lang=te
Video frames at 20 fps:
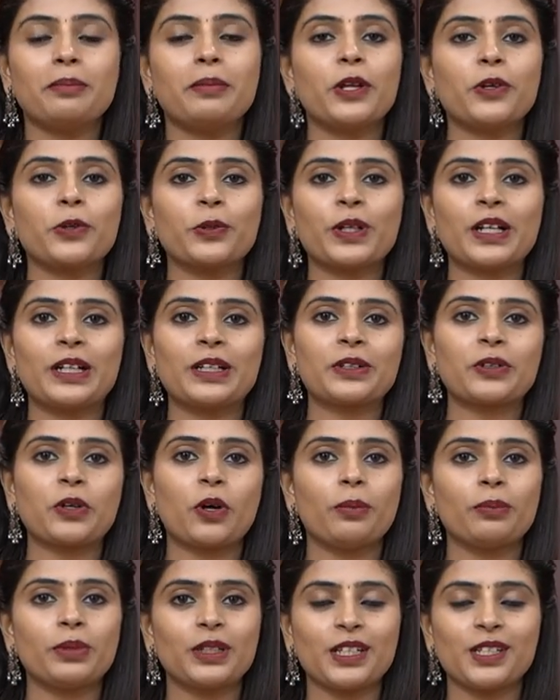మెరూన్ కలర్
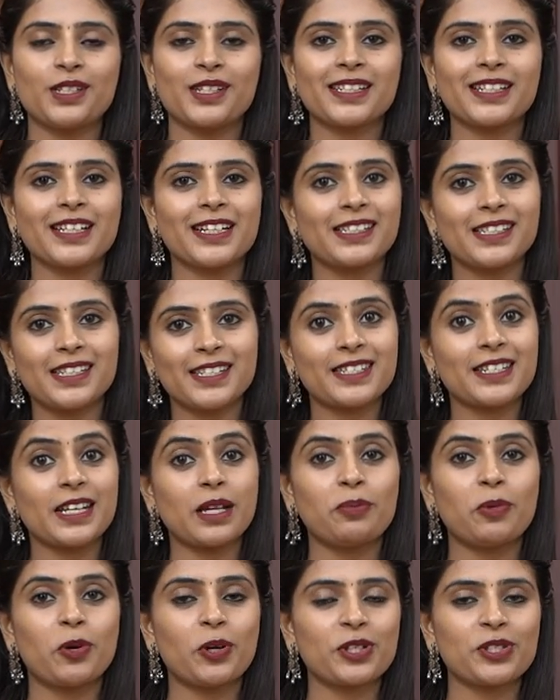కాంబినేషన్ కంచి
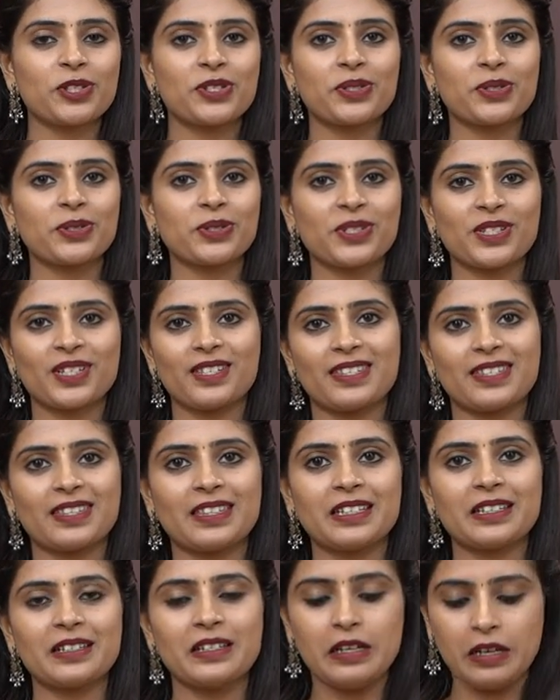స్టైల్ బార్డర్స్తో
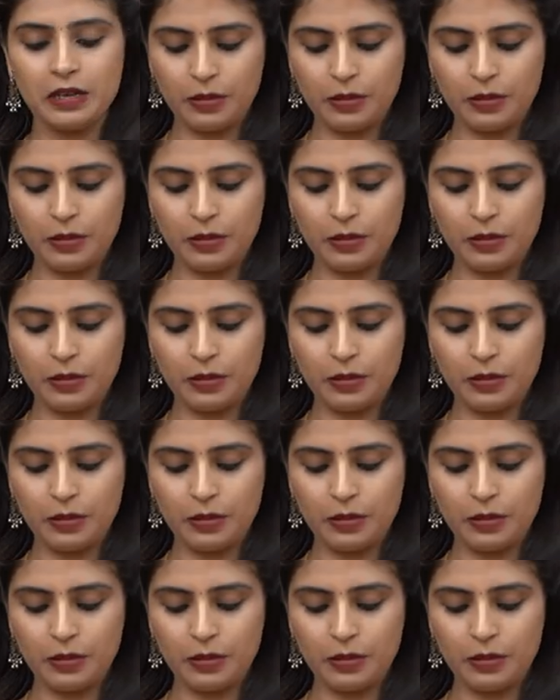వచ్చేసింది